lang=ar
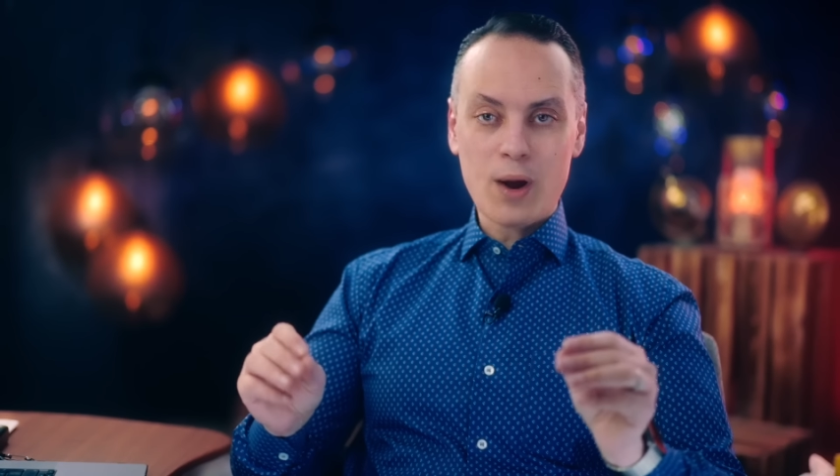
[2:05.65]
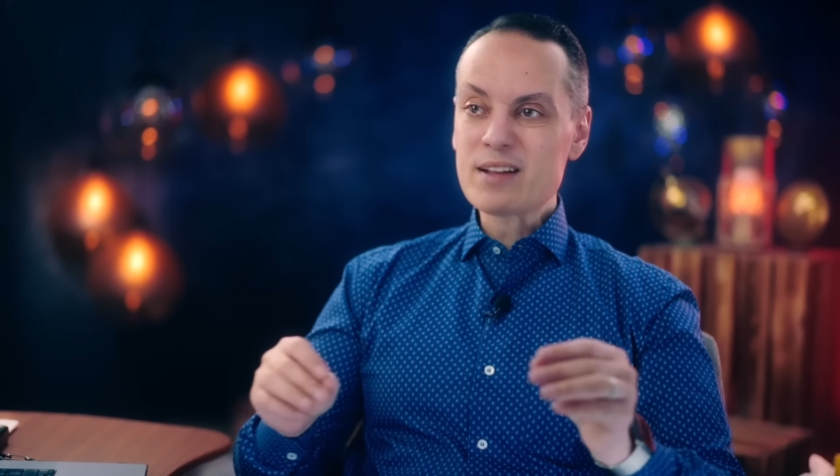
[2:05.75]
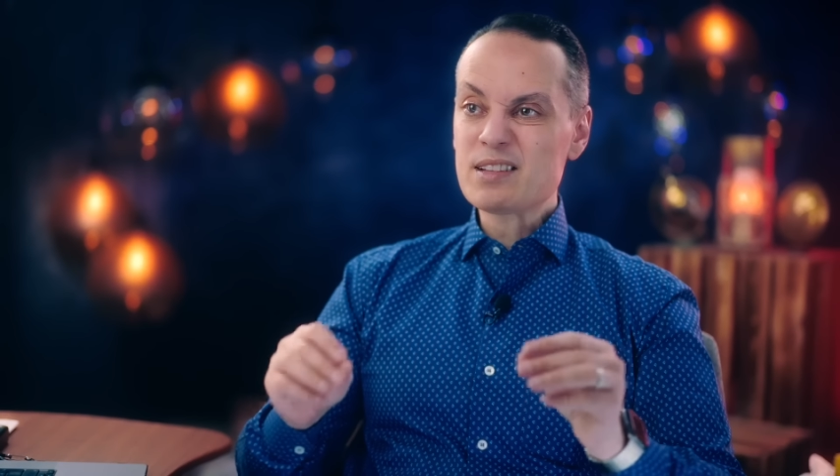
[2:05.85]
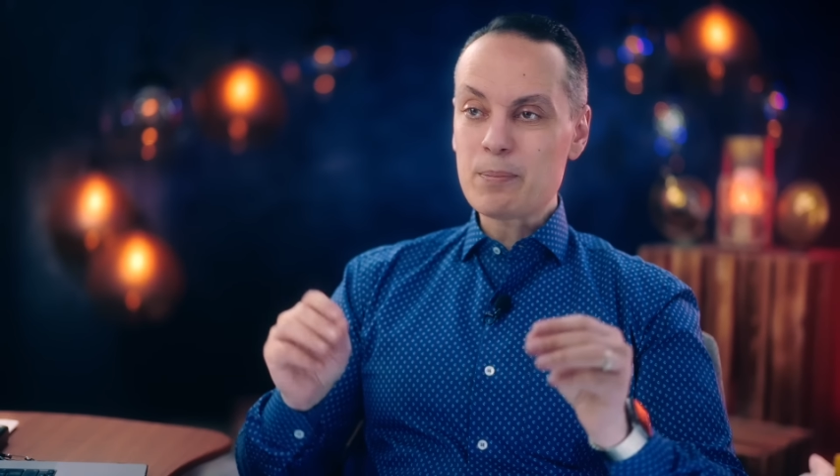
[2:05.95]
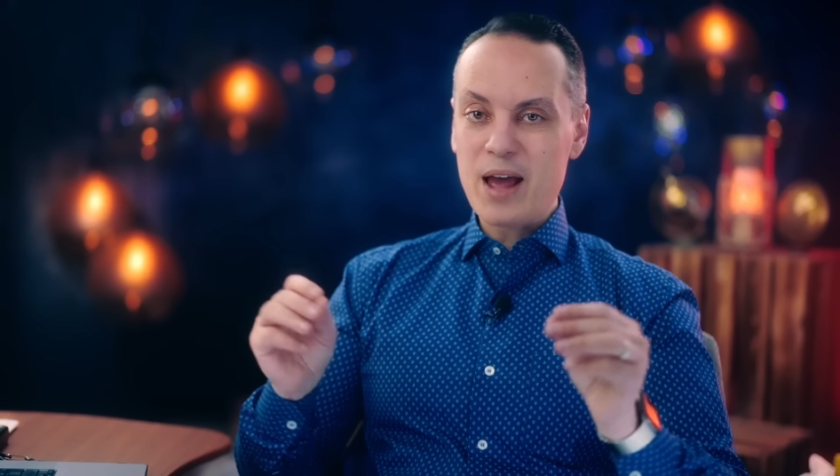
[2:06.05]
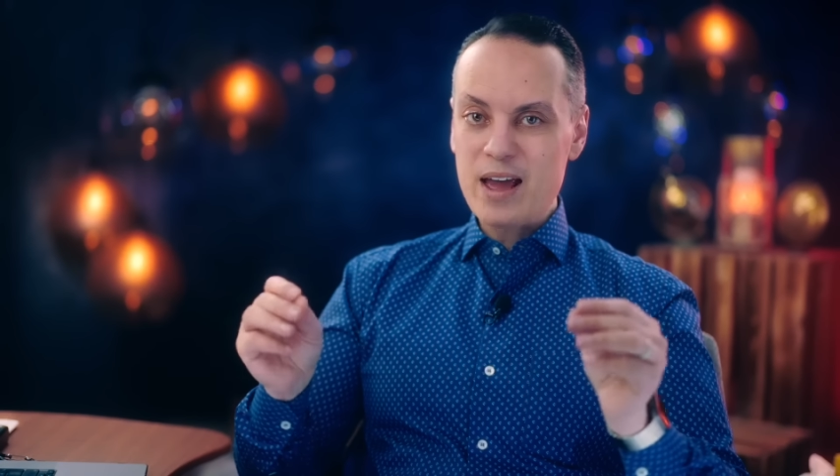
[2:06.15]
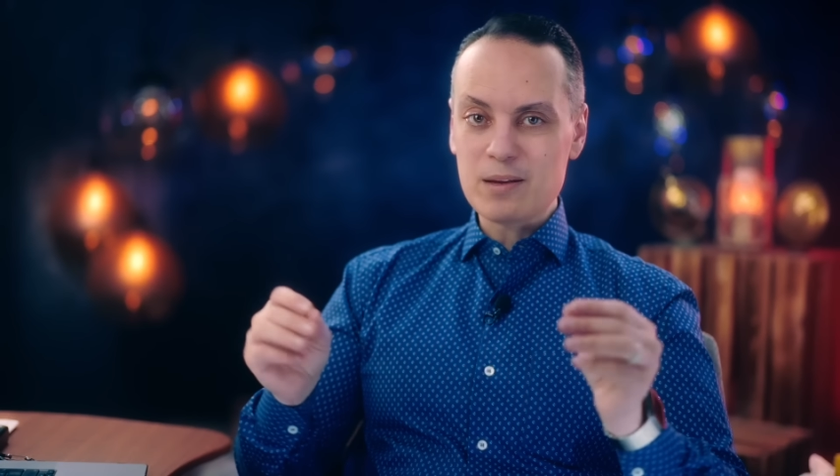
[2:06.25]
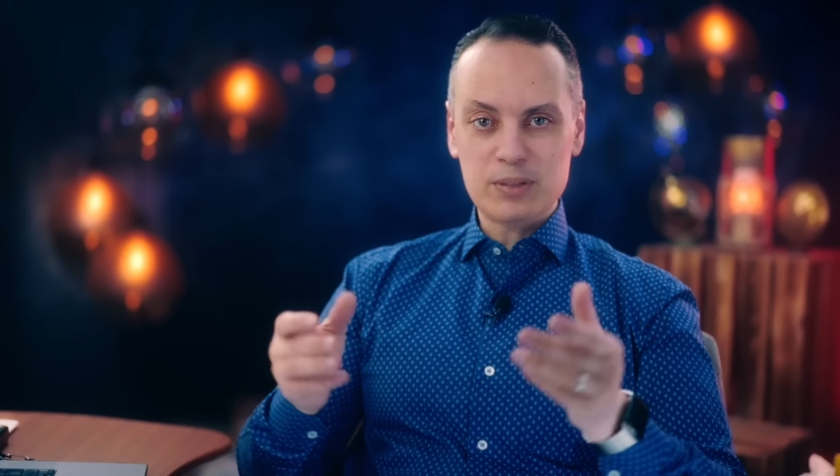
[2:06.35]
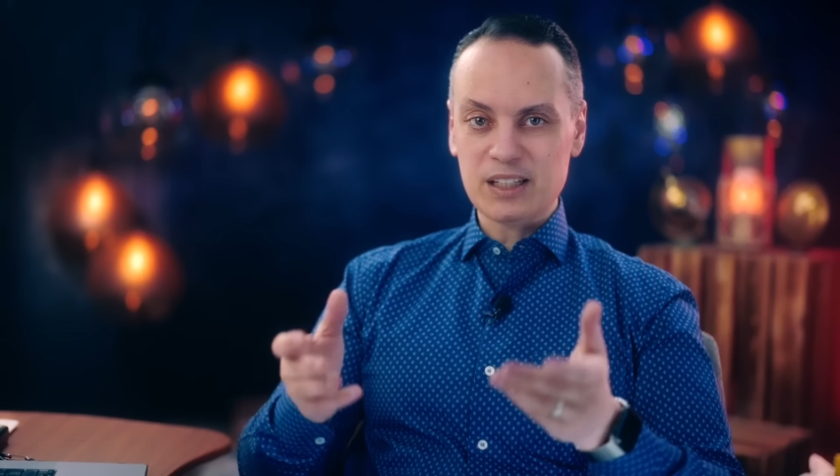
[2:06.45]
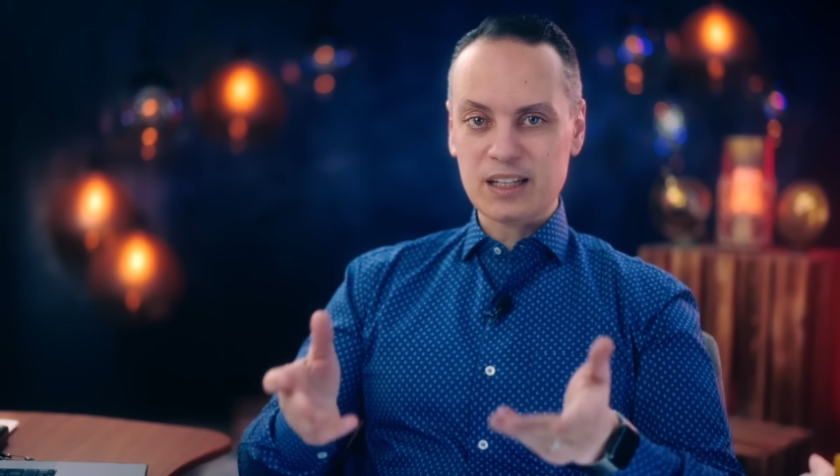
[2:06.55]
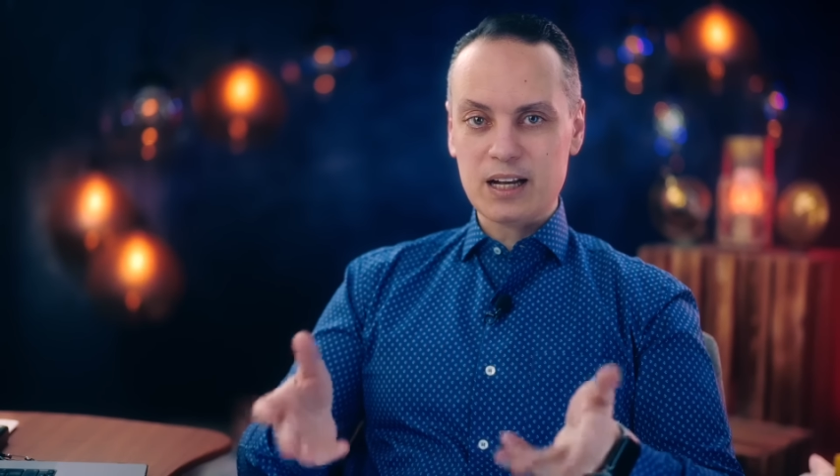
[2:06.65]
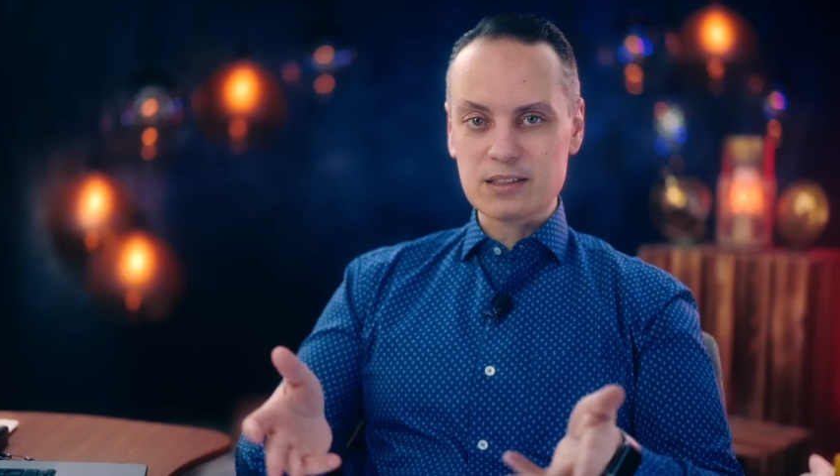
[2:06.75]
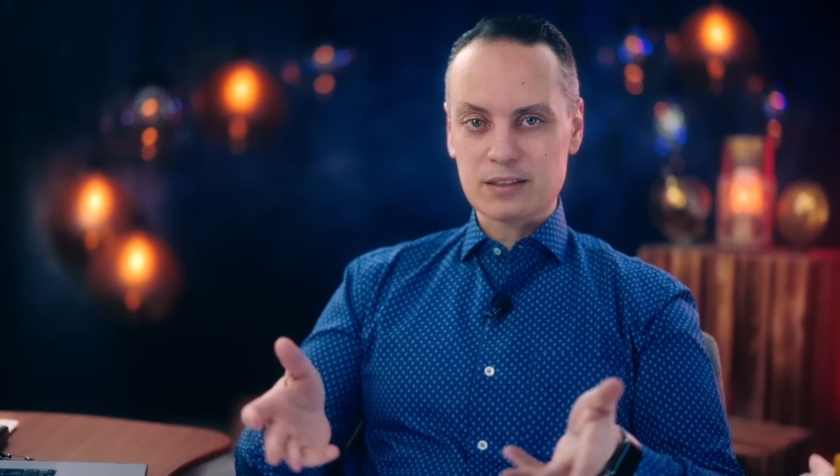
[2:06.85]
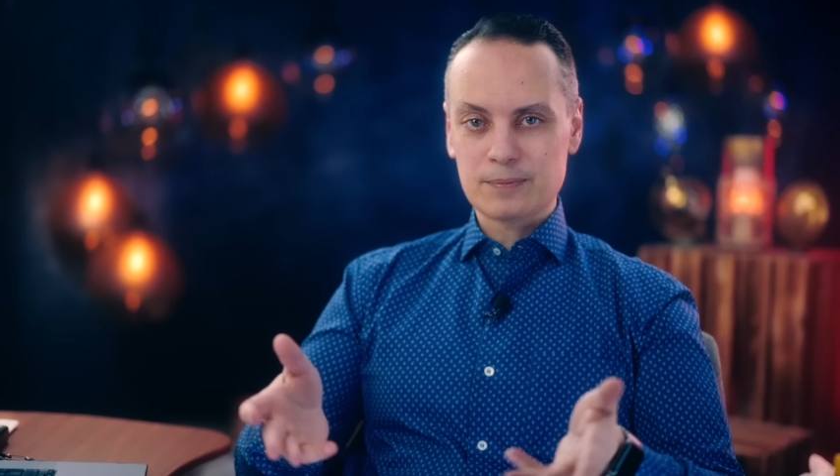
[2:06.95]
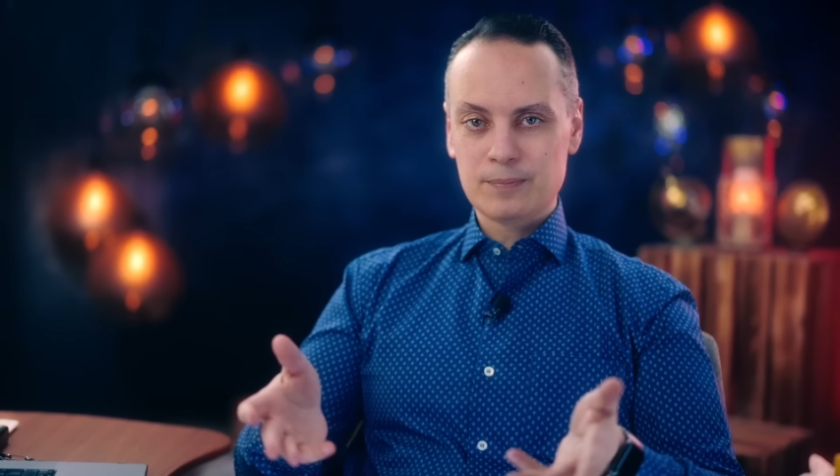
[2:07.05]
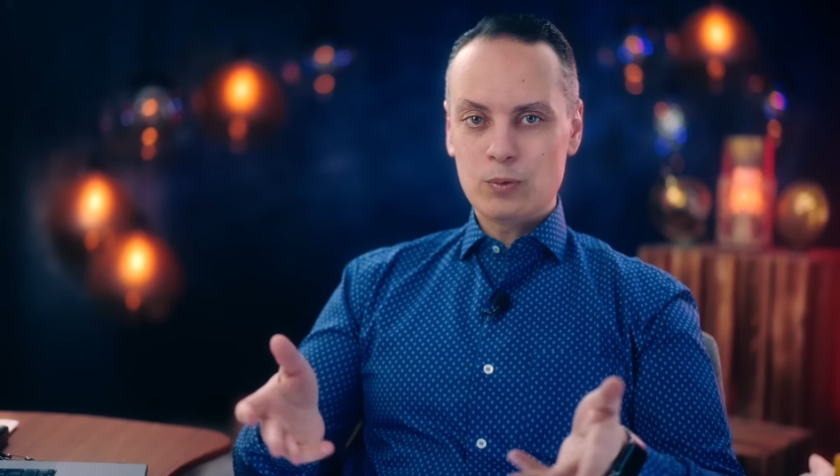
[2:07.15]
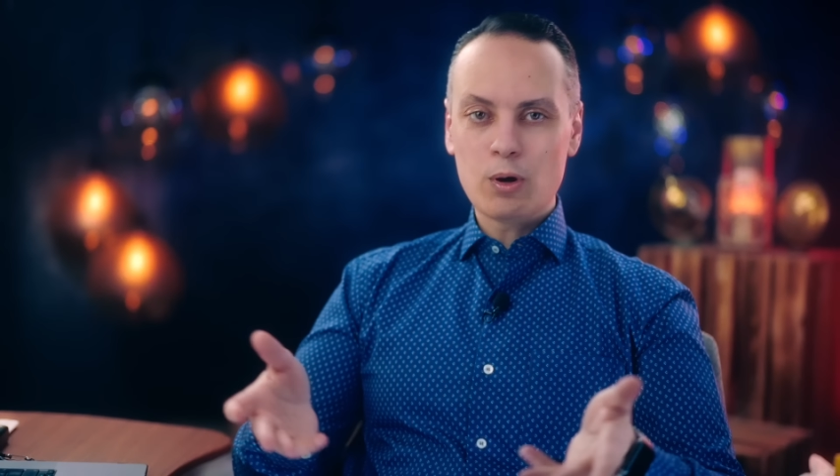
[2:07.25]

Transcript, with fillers: وحتى البهايم بتتكاثر